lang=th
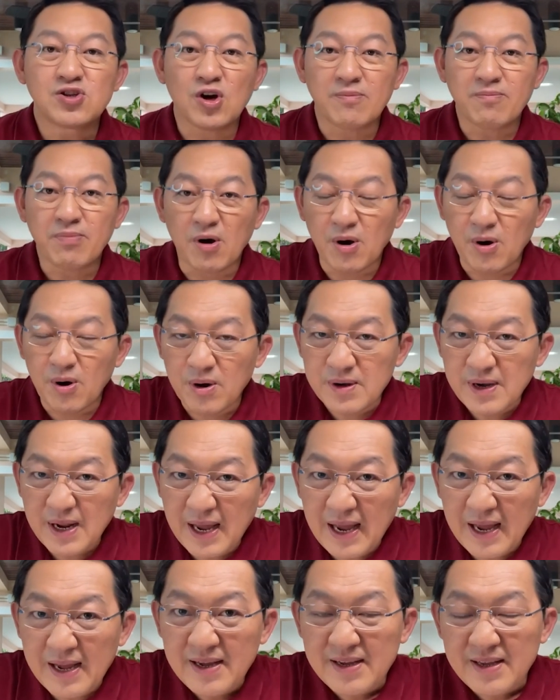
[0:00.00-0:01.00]
ชอบพอ
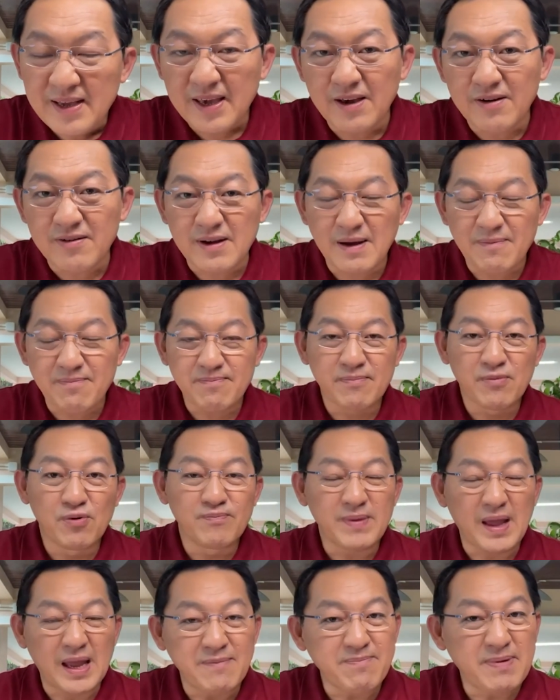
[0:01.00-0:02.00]
นะฮะ เกี่ยวกับ
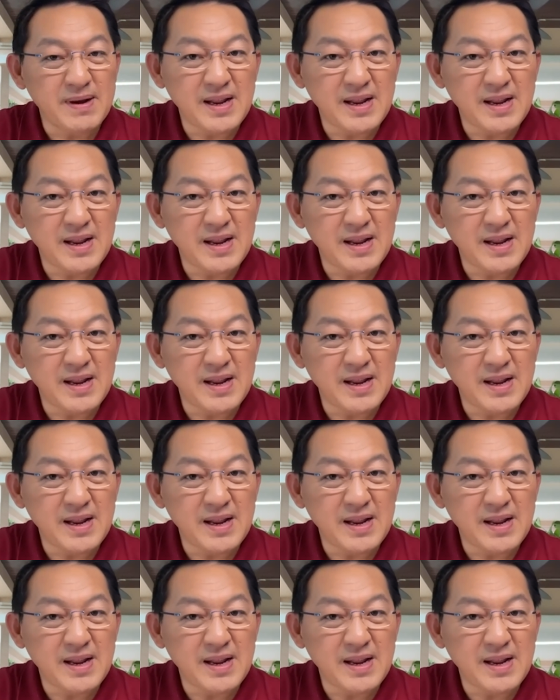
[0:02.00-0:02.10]
มุมไหน